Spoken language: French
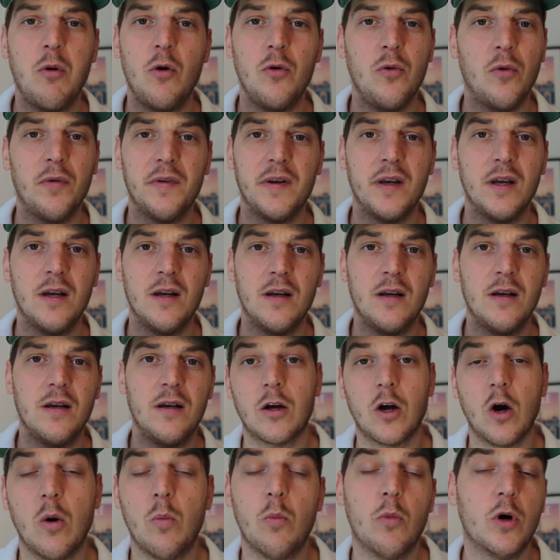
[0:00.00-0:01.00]
à prononcer.
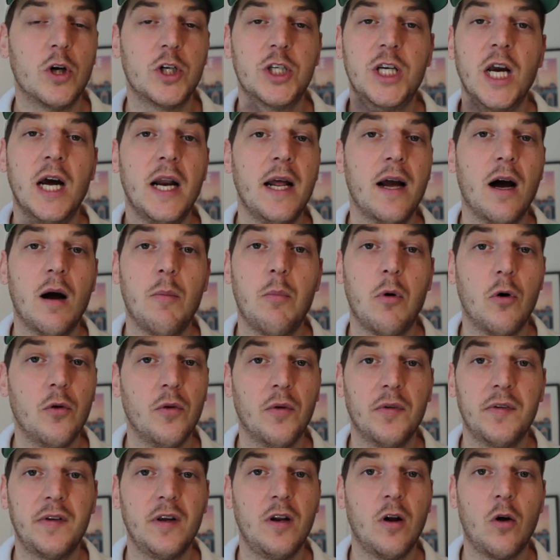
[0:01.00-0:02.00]
Comme moi je galère à
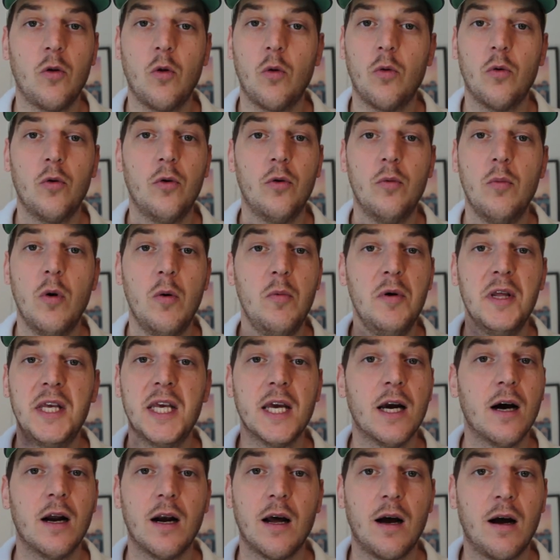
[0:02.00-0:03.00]
prononcer leur nom de meuble
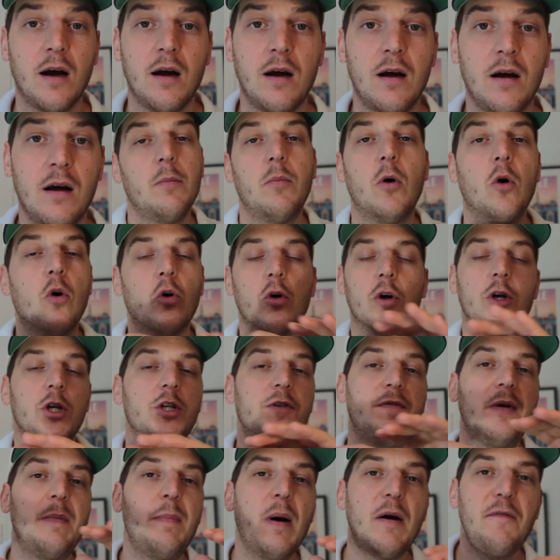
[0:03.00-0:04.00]
Ikea là. Bon,
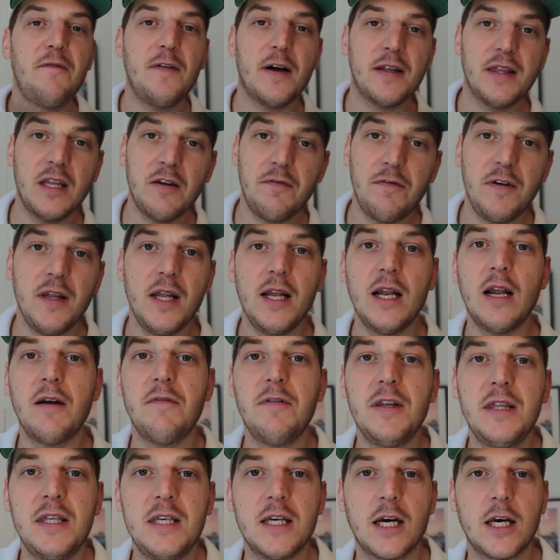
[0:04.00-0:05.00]
je vais pas faire défiler
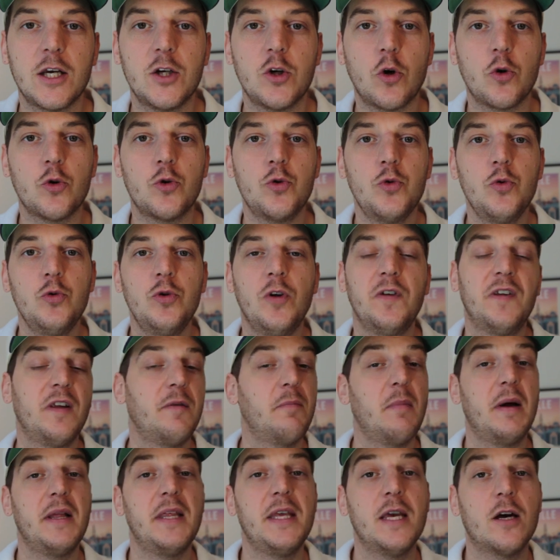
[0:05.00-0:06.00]
la vie de Thierry Janjou de
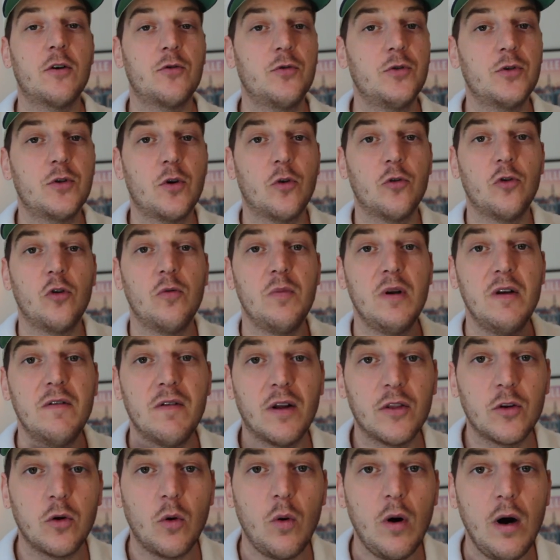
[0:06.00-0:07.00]
cette manière jusqu'en
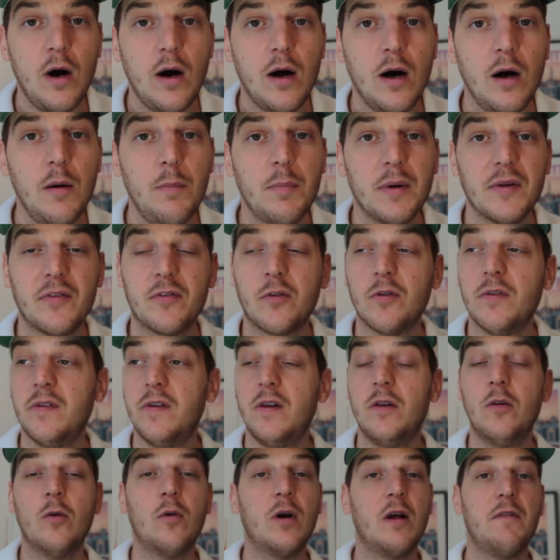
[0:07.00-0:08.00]
2023, hein, parce que
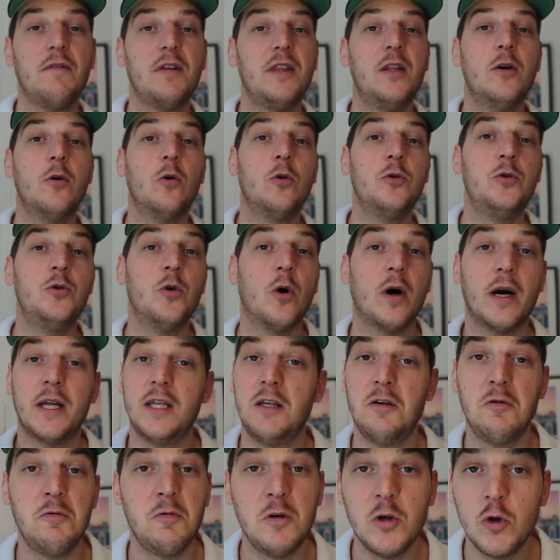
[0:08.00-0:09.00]
sinon la vidéo
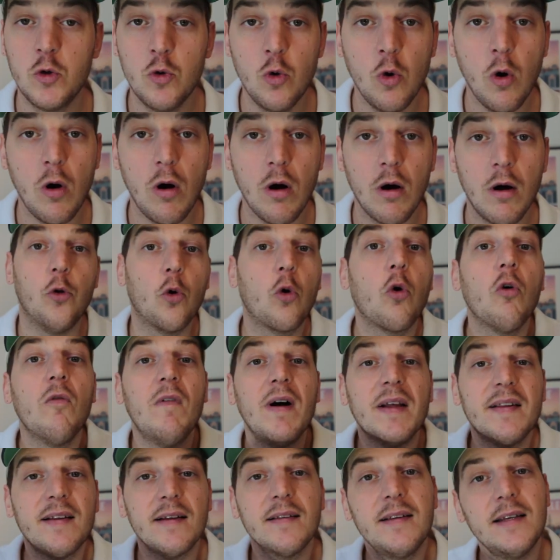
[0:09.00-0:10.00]
durerait 18 jours. Donc on
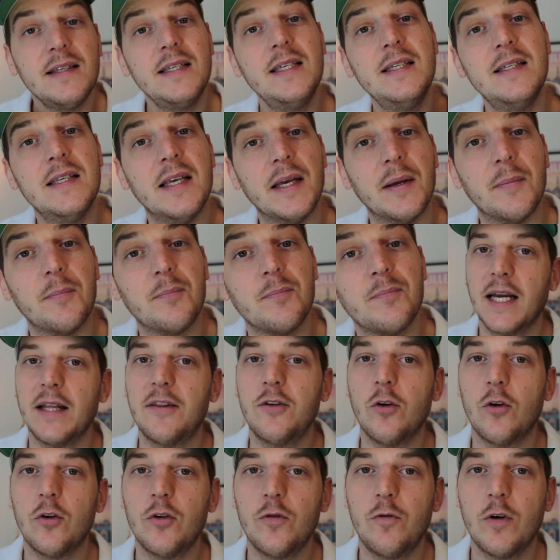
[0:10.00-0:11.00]
va synthétiser.
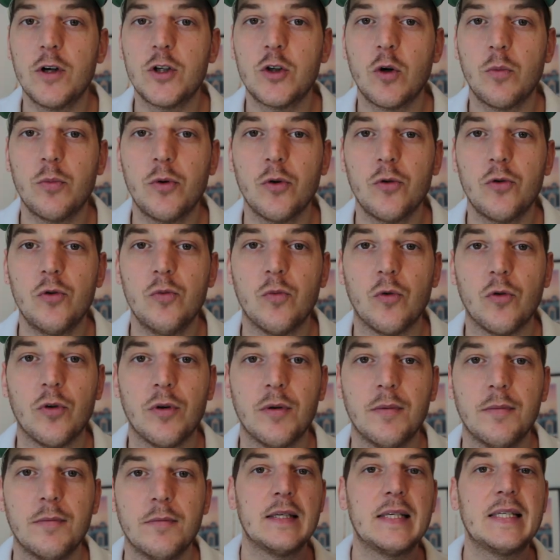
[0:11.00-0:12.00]
14 fois champion du
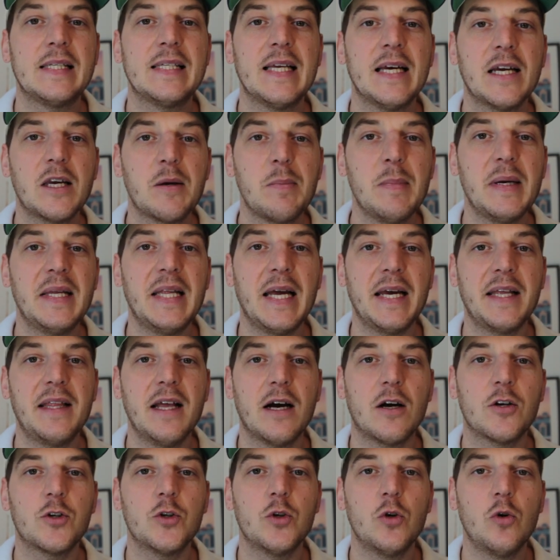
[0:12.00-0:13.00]
monde, 5 médailles
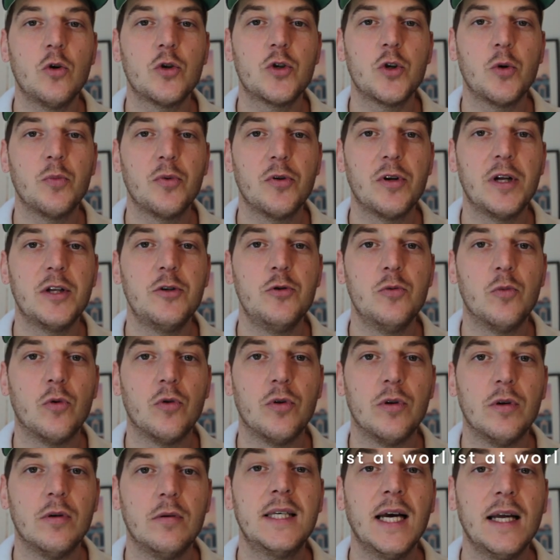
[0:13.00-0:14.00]
d'argent en championnat du
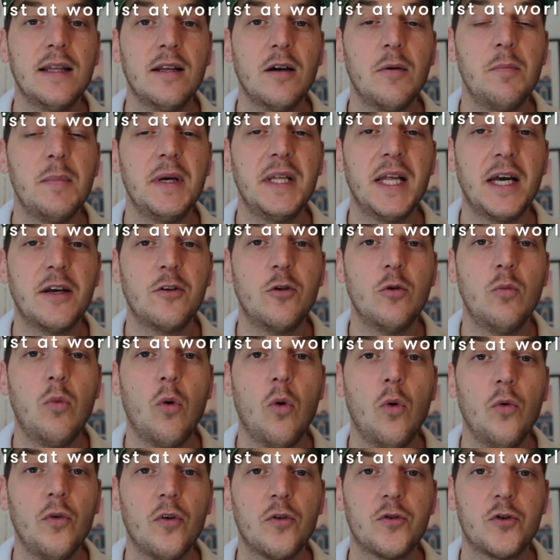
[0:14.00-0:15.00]
monde, 4 médailles de
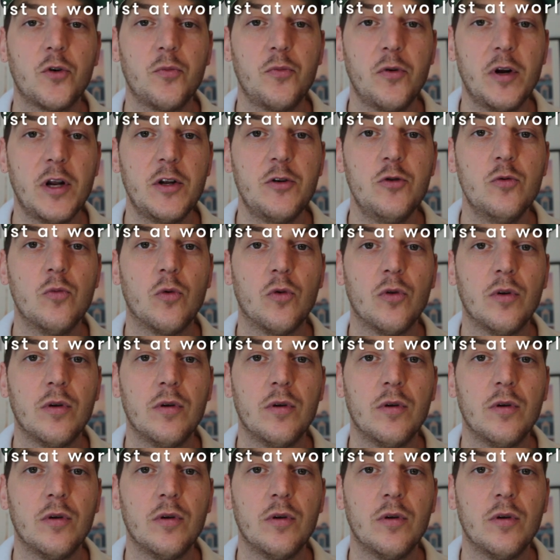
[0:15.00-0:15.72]
bronze en championnat du monde,